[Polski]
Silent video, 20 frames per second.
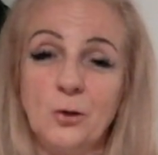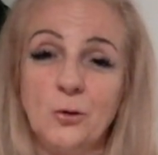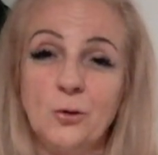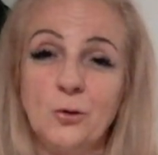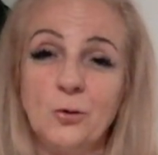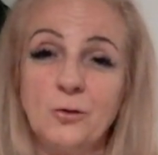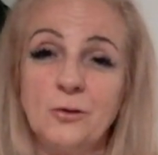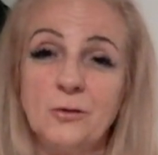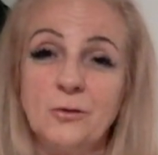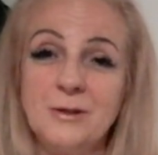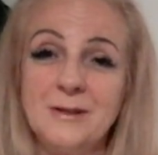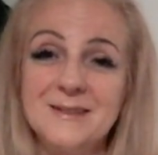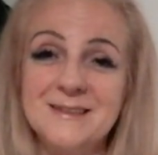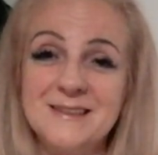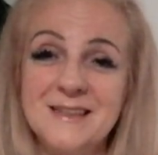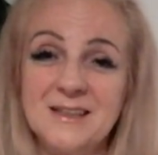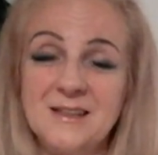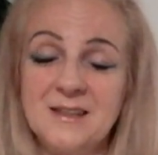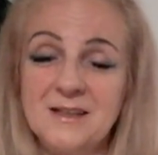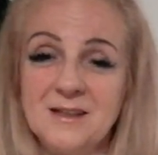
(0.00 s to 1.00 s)
no to
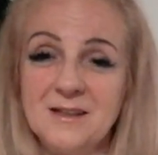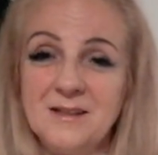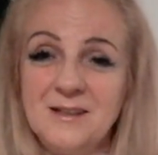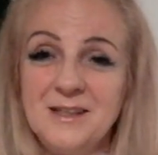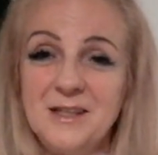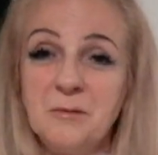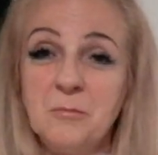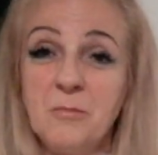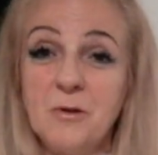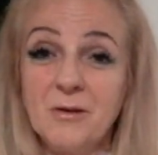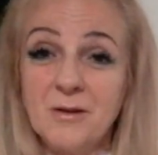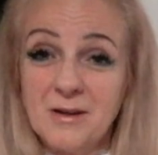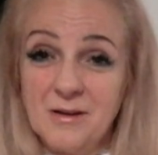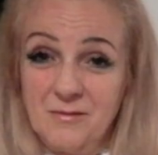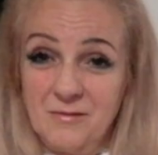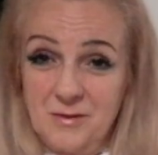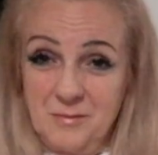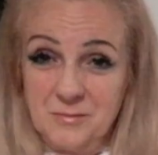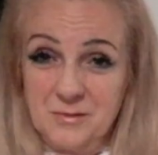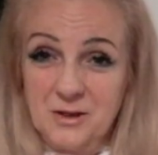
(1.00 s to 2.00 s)
niestety nie mogę
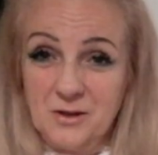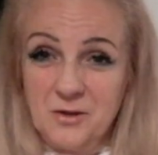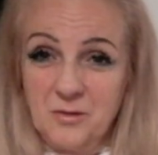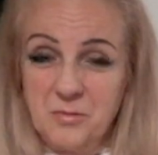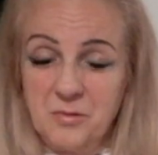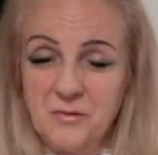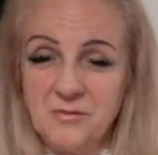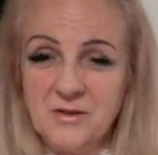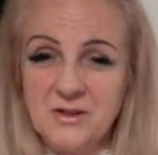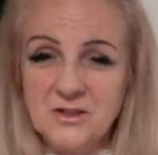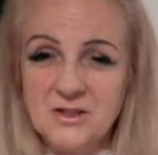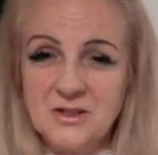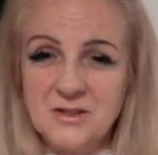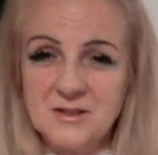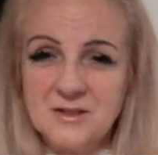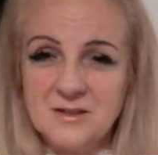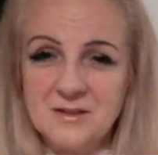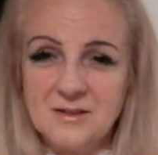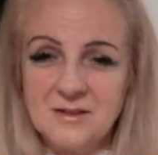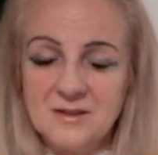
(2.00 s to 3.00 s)
Wam tego
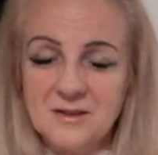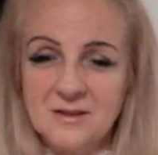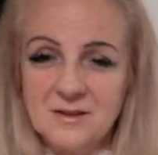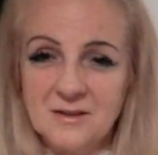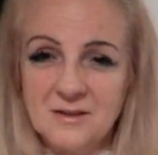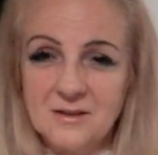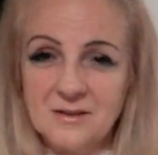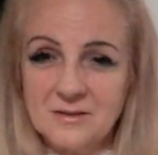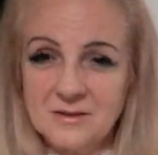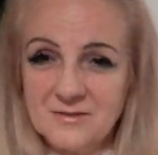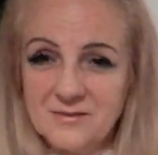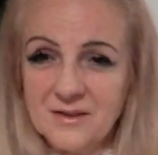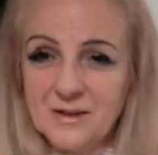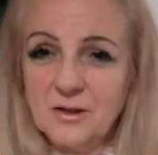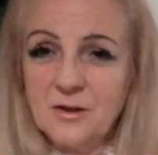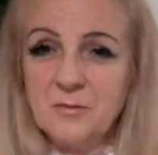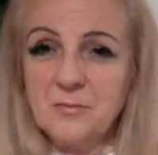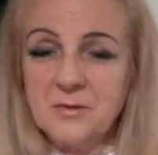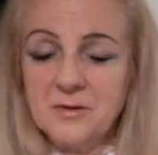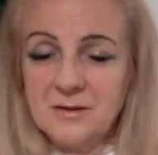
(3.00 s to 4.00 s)
powiedzieć, no z
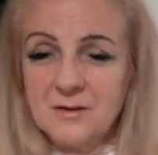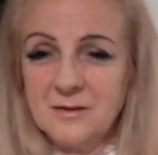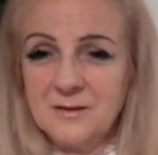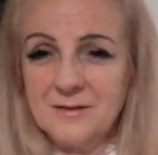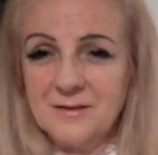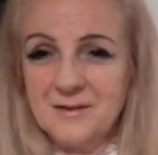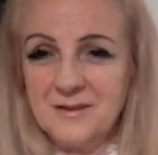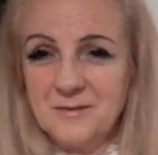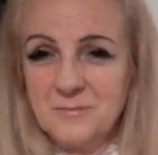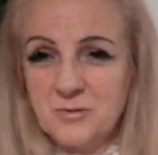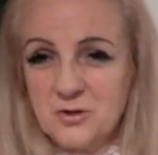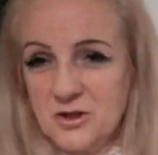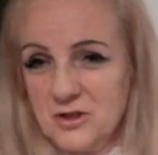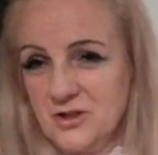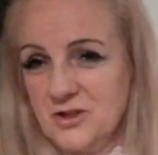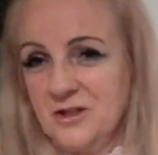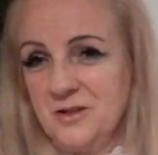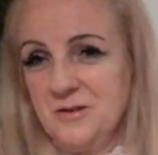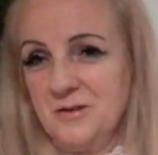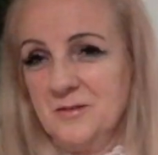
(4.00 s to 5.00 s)
wiadomych e,
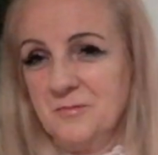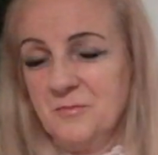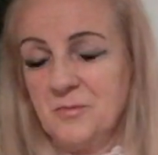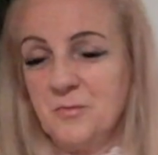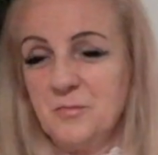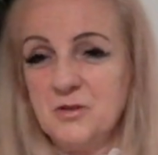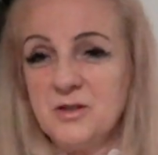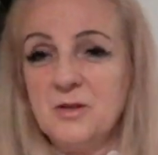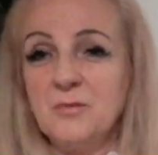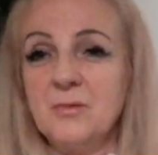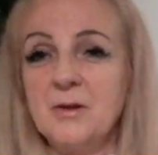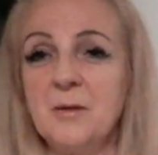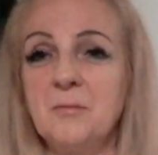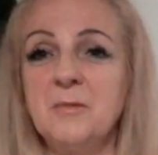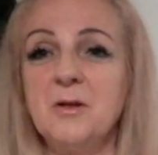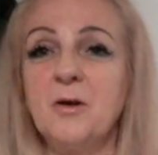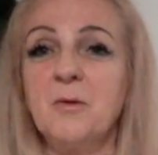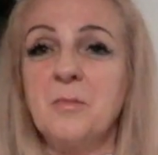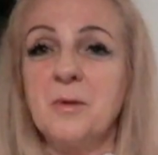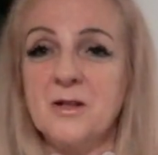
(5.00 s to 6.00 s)
przyczyn, bo by się na
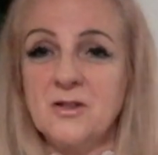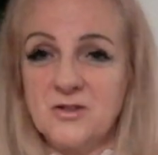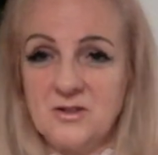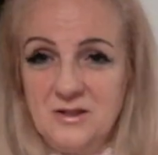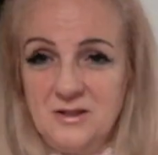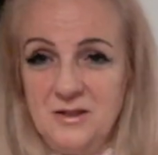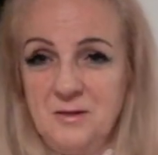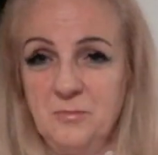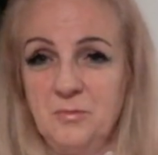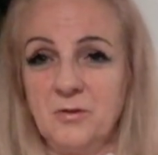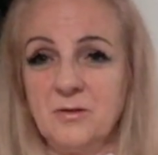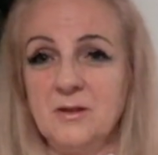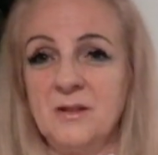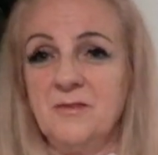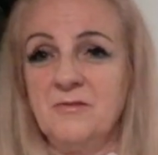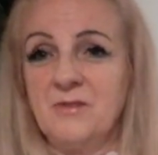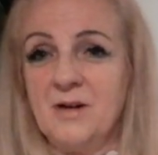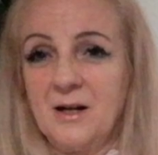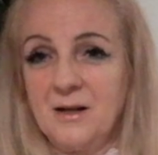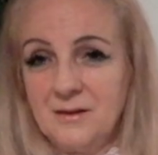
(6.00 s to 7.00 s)
mnie obrazili,
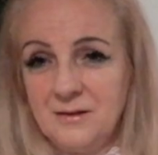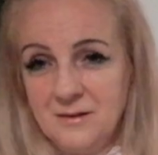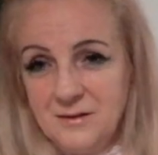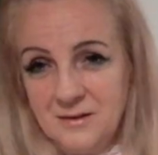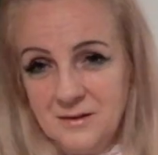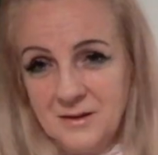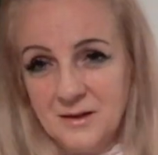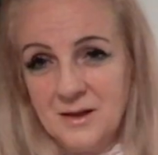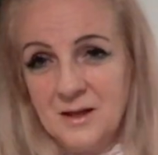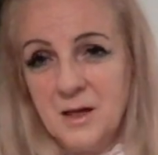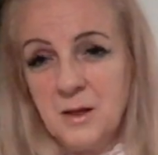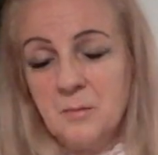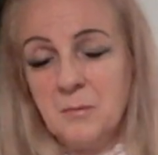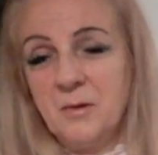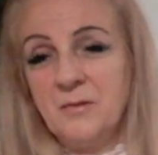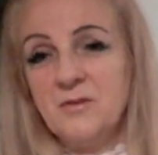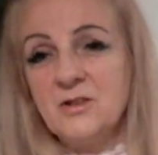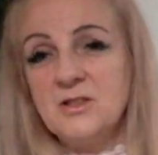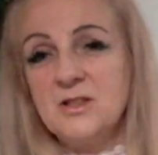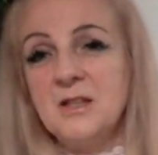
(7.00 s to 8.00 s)
pogniewali,
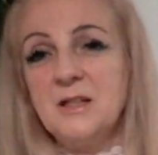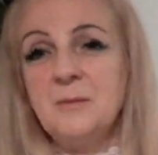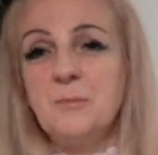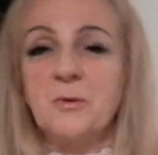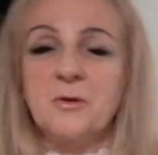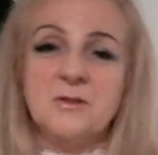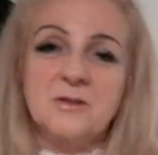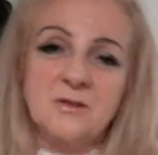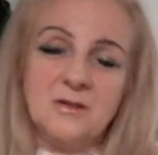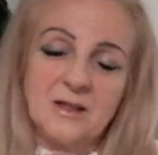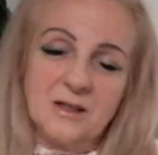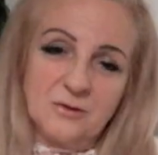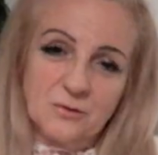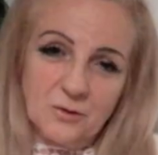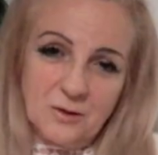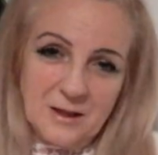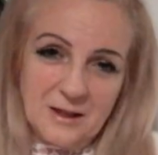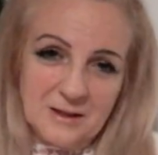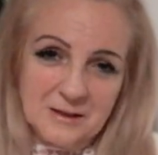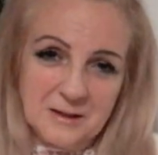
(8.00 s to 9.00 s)
powiedzieli po co ja
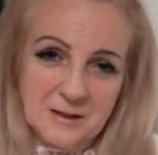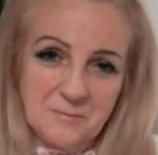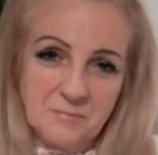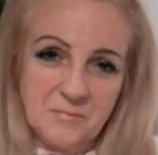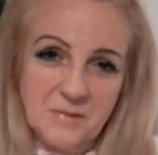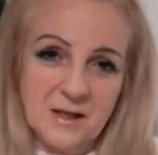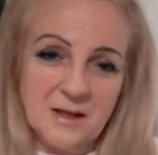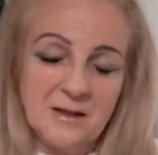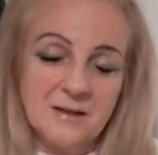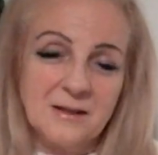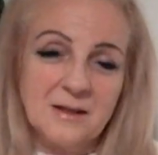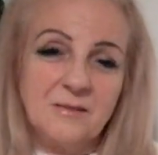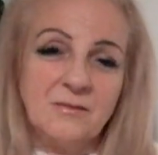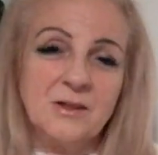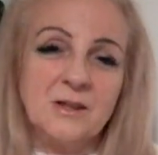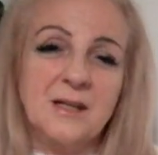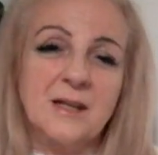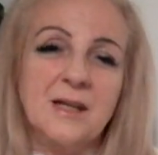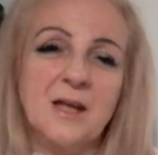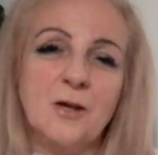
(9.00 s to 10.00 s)
to gadam.
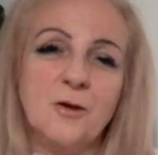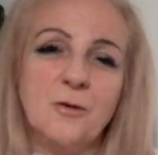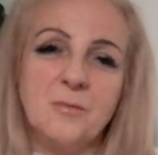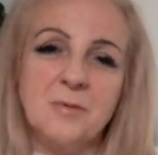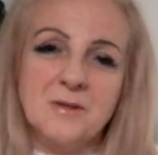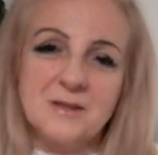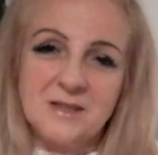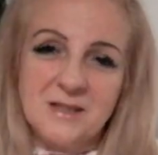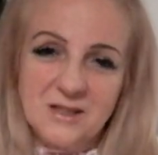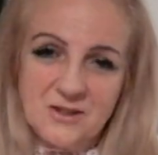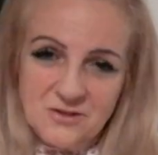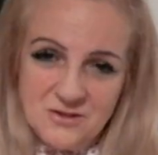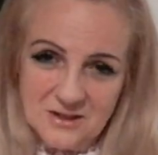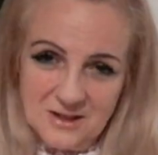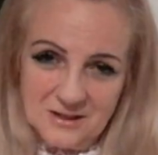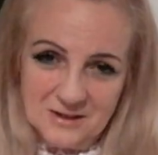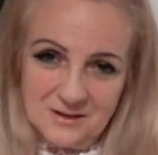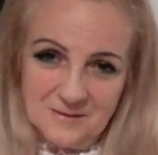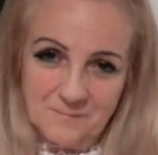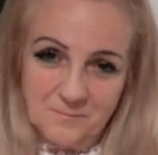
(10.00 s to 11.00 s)
Nawet jak ja robię
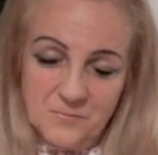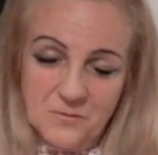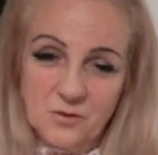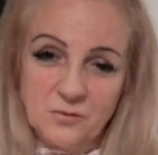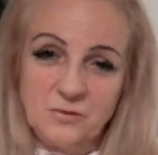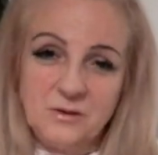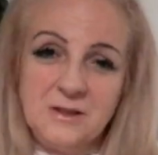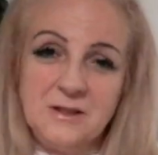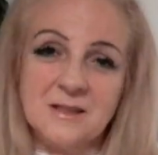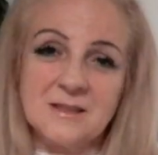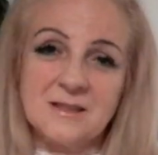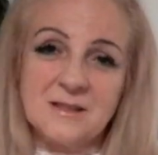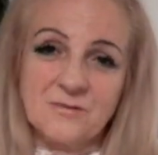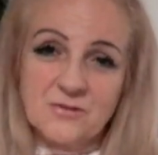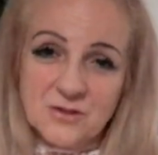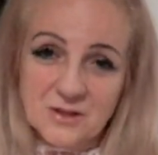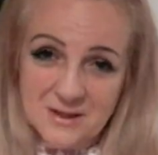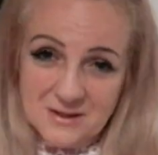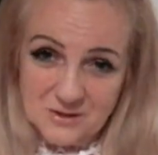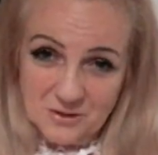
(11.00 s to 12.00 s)
zdjęcia, to oni nie
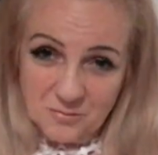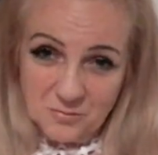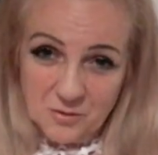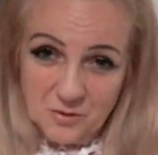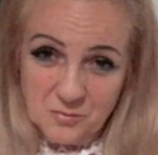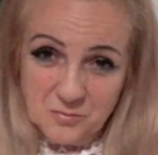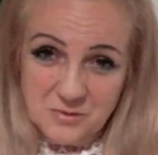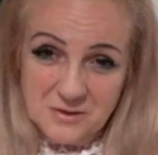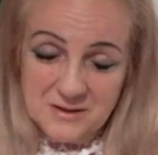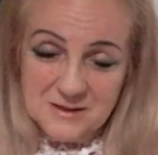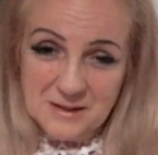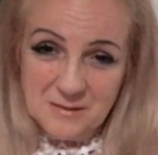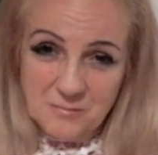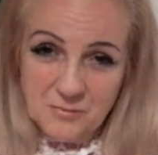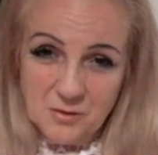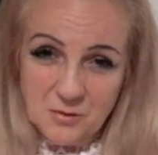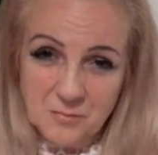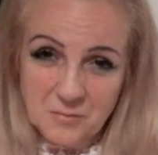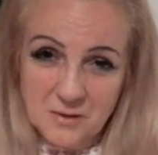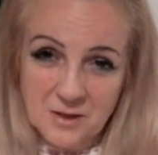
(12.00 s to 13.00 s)
zawsze chcą robić ze
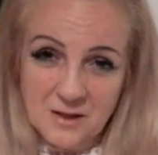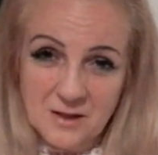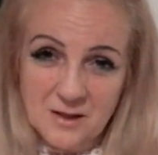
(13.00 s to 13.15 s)
mną,